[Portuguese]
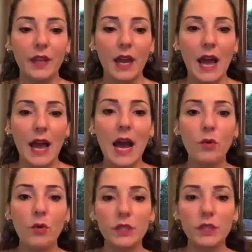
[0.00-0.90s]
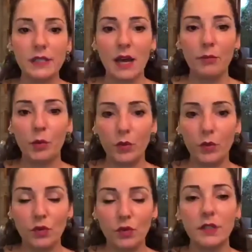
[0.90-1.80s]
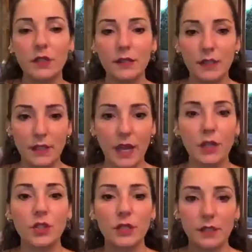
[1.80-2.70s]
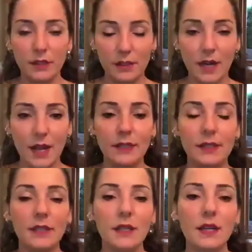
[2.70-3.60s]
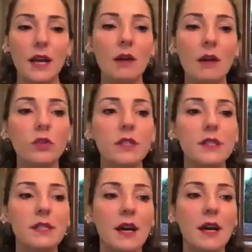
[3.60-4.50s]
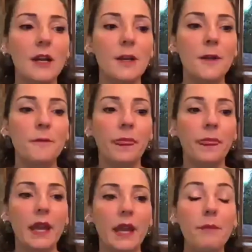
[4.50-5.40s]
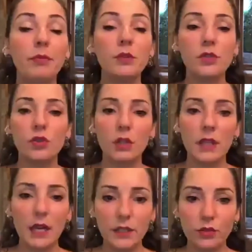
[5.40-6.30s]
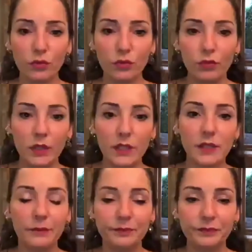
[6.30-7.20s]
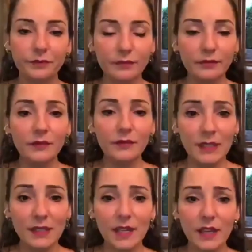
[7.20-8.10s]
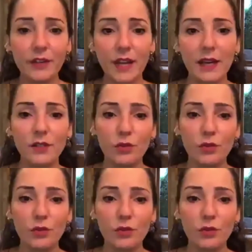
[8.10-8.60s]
Harmonizar proporções traz estéticas? Traz. Harmonizar, é, reposicionar estruturas cervicais do